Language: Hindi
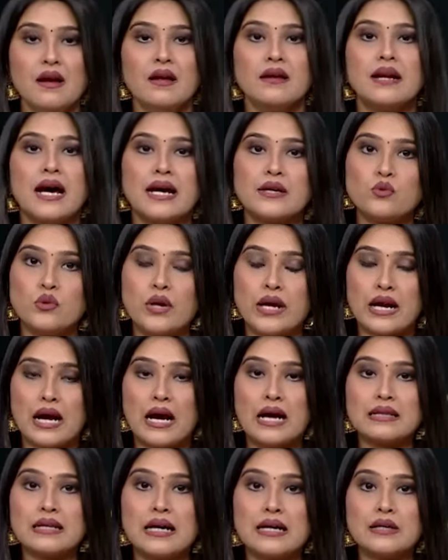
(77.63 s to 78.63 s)
नायडू ने
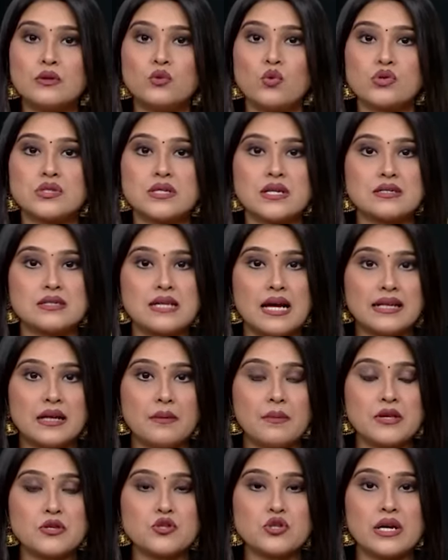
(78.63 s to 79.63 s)
कहा था कि दो से ज्यादा
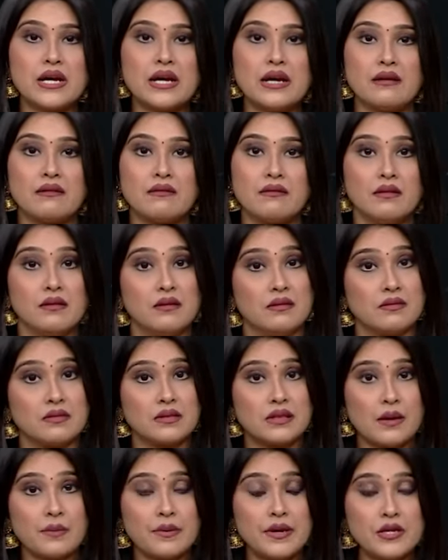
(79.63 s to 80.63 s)
बच्चे हैं
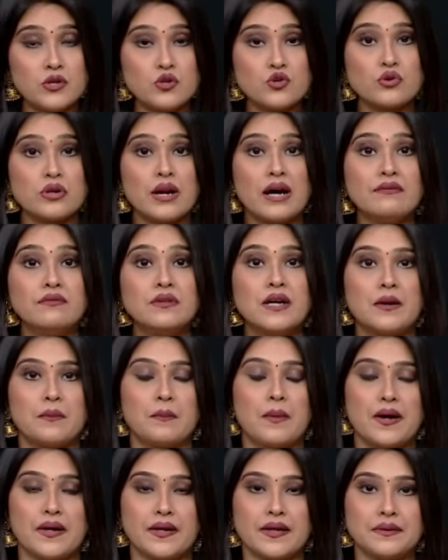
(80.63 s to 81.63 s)
तभी चुनाव लड़
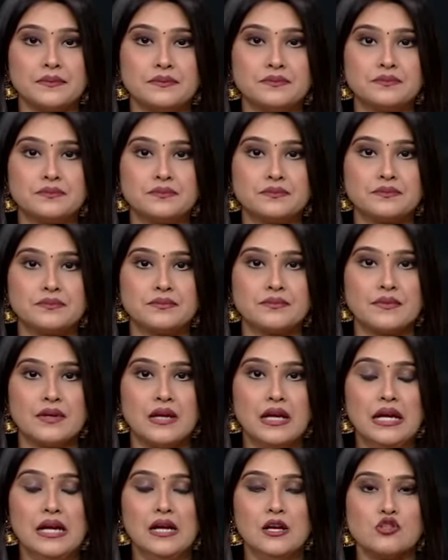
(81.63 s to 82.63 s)

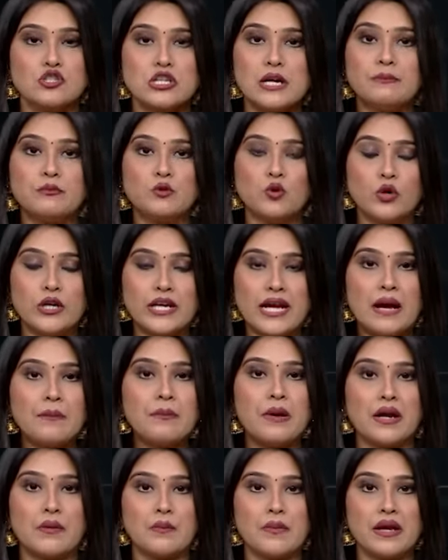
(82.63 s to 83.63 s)
पाएंगे जब दुनिया
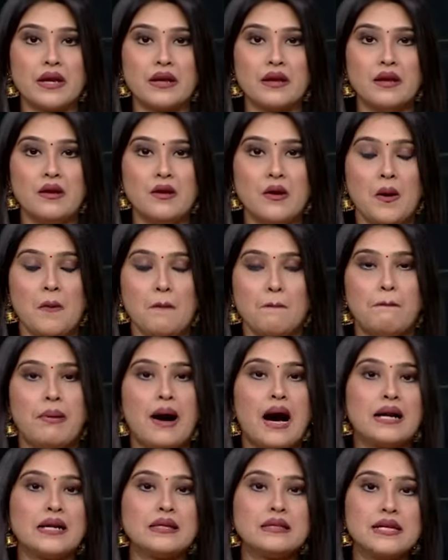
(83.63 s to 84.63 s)
भर में
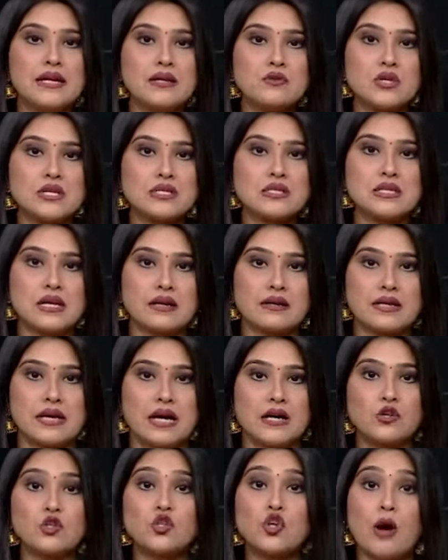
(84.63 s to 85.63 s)
भारतीय जनसंख्या
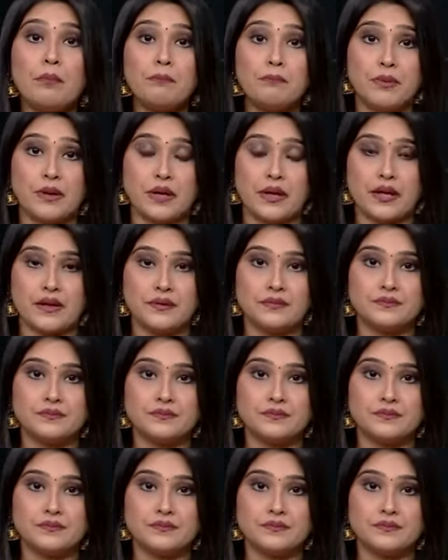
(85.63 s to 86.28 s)
टॉप पर है